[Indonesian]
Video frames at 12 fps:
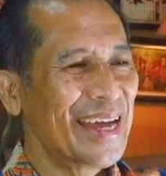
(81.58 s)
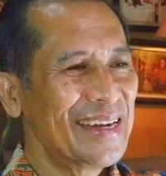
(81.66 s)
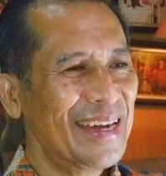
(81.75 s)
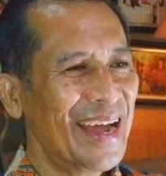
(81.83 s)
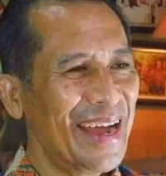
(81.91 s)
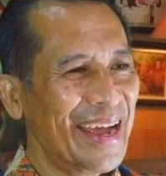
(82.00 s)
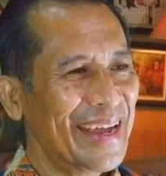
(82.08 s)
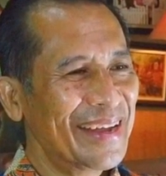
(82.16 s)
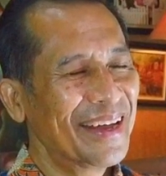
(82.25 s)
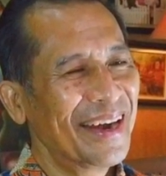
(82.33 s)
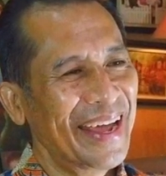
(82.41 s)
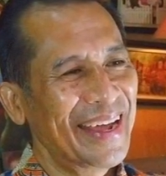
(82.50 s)
ada
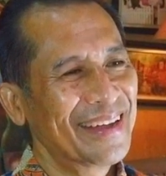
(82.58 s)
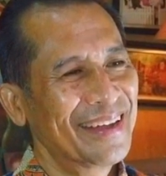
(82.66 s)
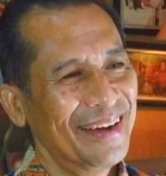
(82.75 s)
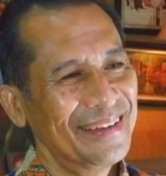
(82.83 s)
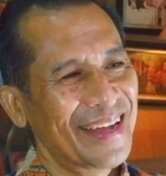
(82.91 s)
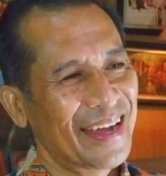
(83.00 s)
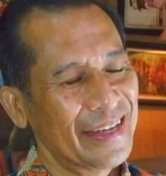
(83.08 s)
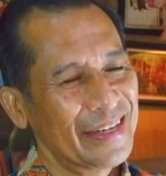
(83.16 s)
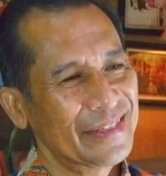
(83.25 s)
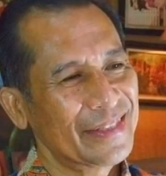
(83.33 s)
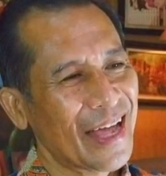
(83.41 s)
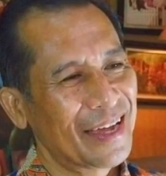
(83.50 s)
angle-angle yang
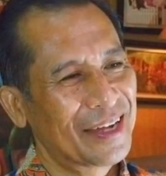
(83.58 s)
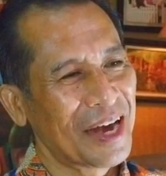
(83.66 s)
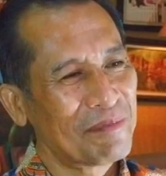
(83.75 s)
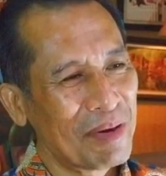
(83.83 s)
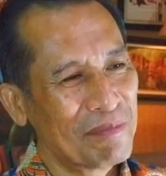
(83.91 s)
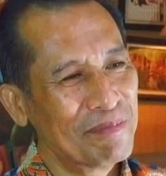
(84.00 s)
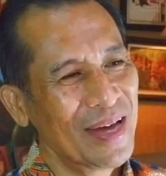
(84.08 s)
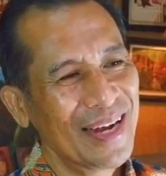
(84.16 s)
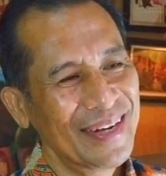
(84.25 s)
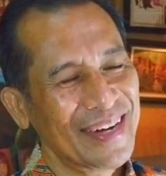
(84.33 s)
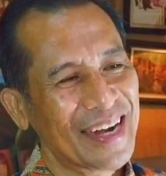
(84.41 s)
Instagramable